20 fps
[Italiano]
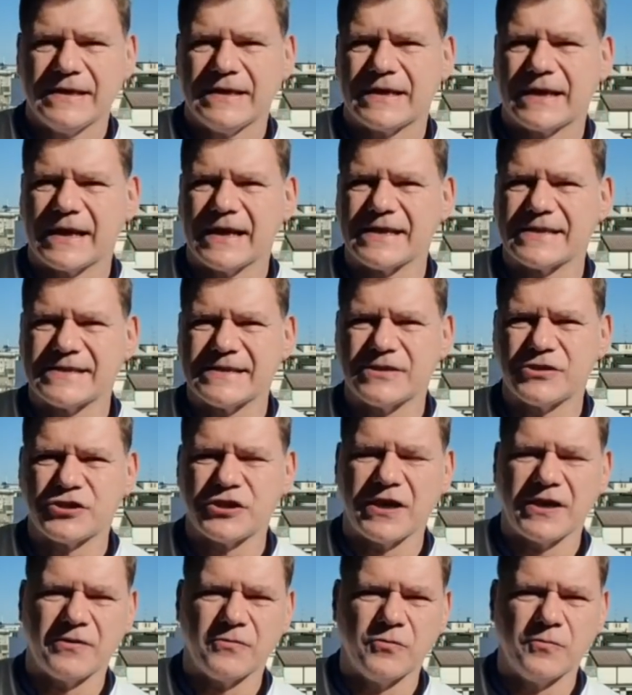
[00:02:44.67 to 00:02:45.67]
Ragazzi,
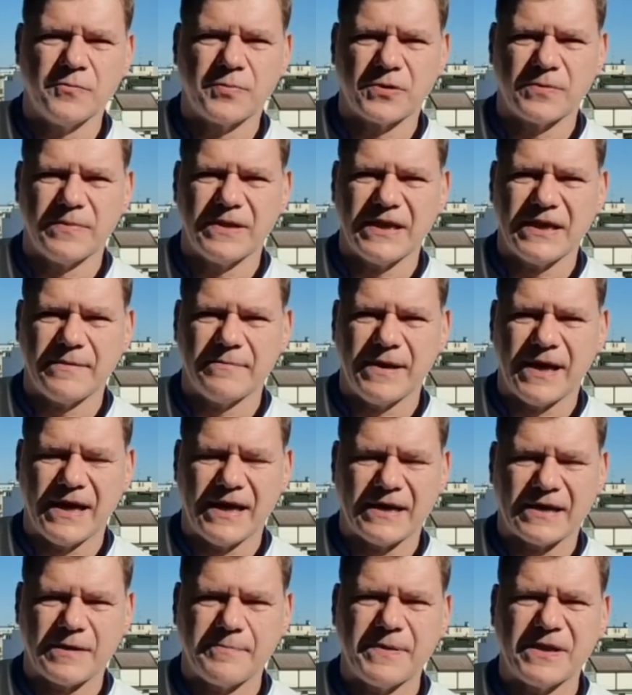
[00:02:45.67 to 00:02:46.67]
c'è un
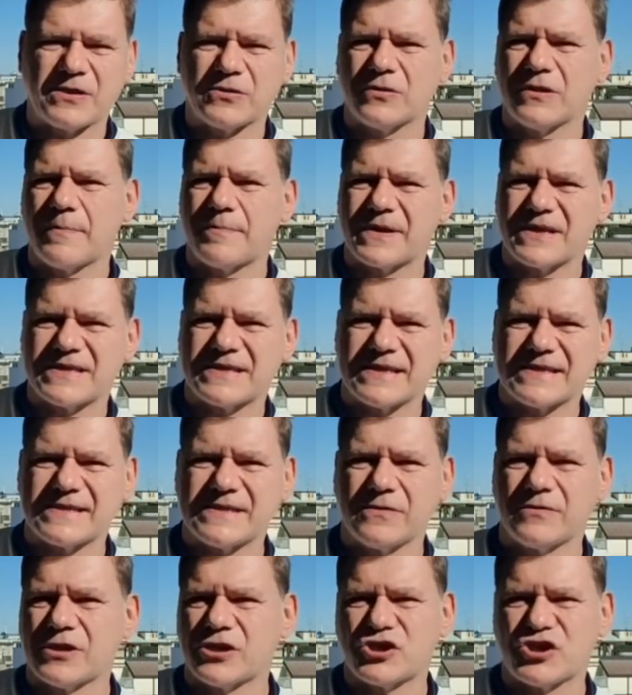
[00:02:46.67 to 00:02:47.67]
problema, ripeto, la
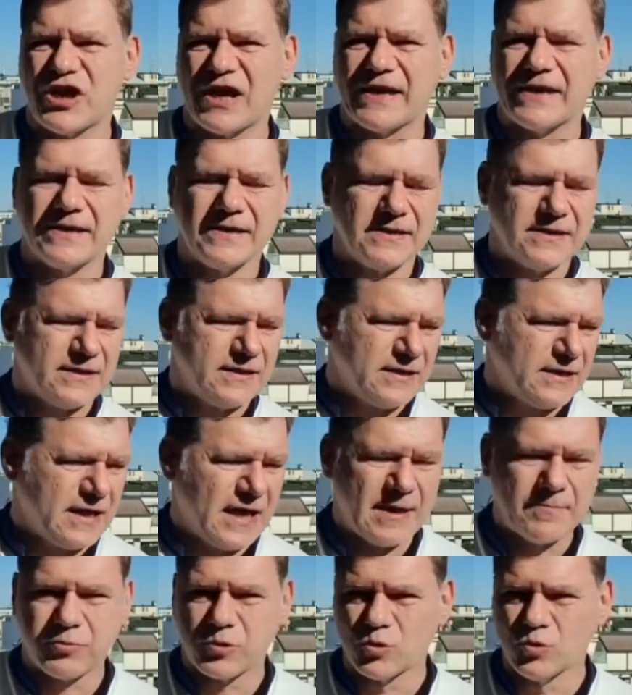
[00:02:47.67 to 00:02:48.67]
prestazione c'è,
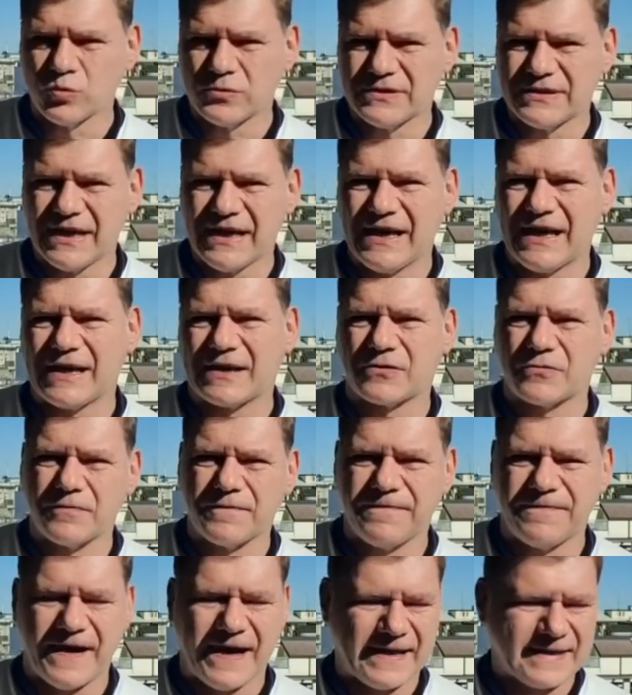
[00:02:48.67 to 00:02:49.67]
è brutta,
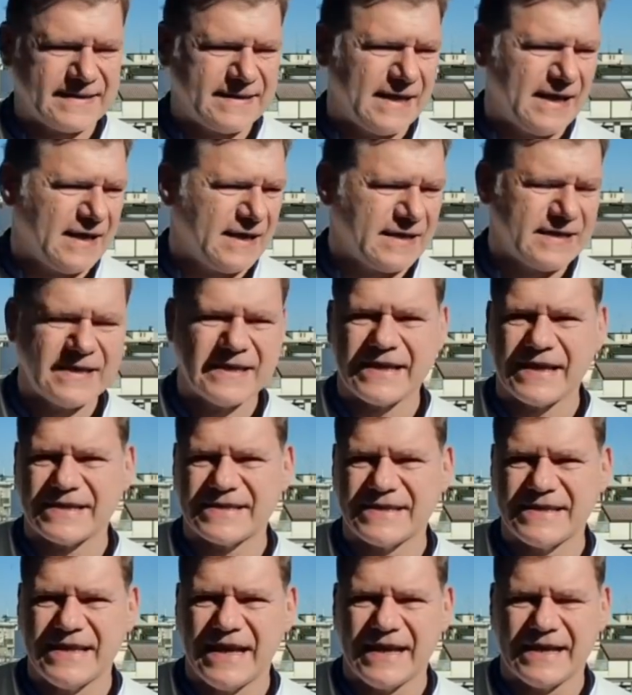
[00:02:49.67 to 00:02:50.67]
arruffata,
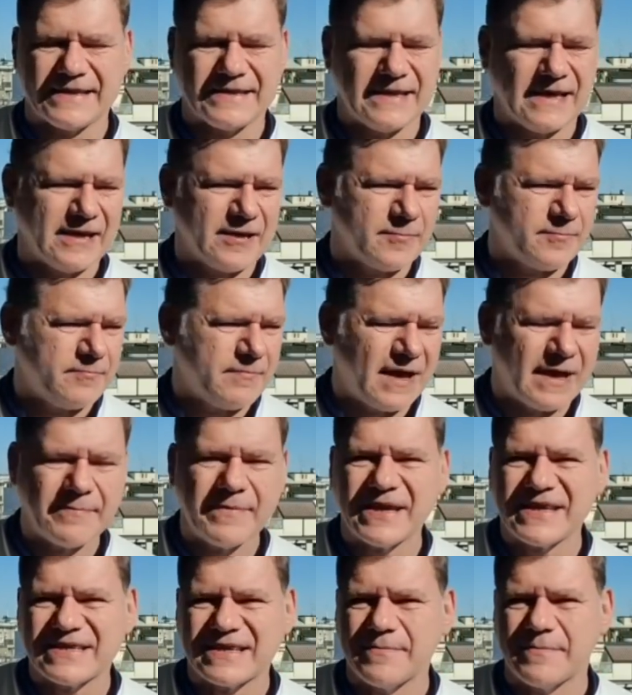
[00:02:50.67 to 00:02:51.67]
incasinata, ma a
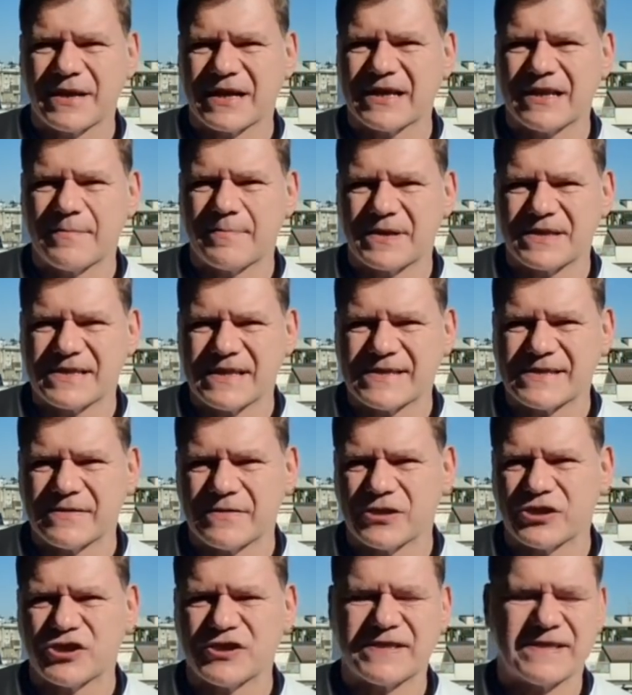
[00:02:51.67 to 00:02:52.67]
me sembra che la
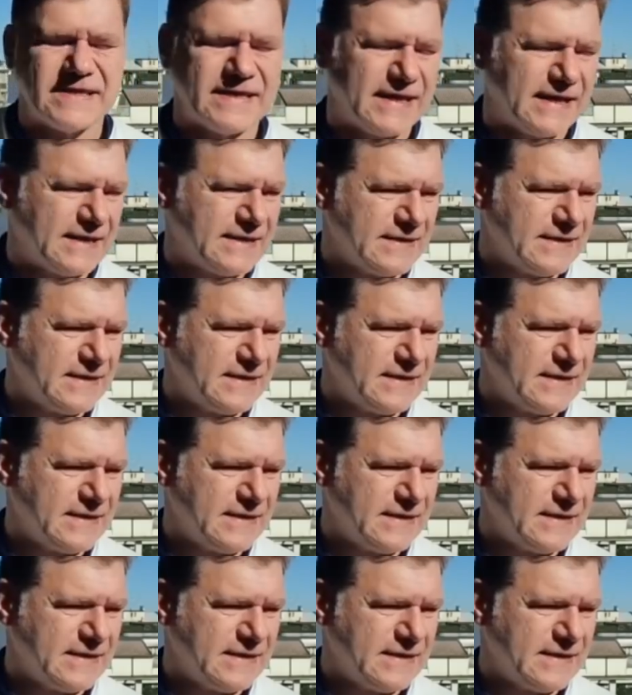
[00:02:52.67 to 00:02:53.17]
prestazione ci sia.